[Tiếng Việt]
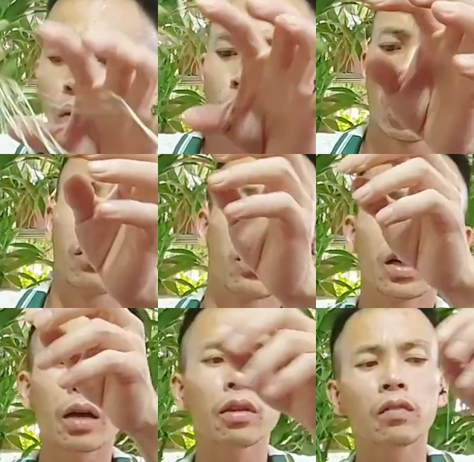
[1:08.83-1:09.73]
Một lần
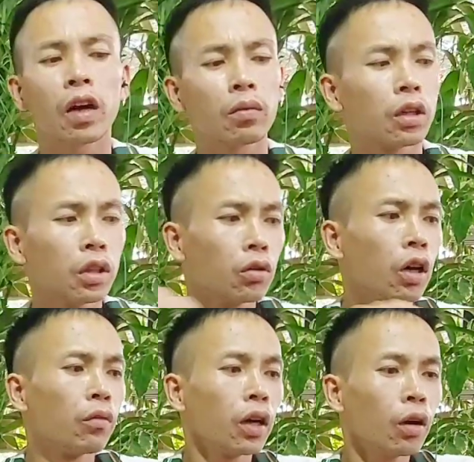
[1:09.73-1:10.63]
vẫn ghép như vậy mà nhiều
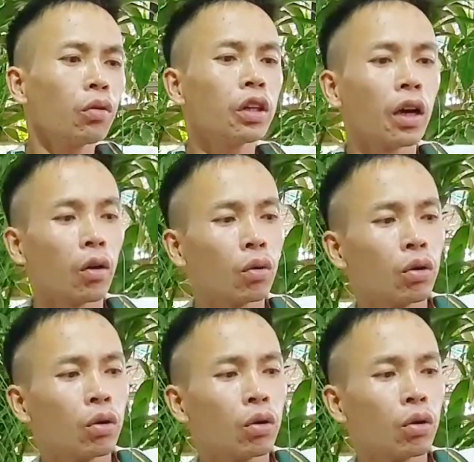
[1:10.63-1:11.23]
người vẫn không hiểu.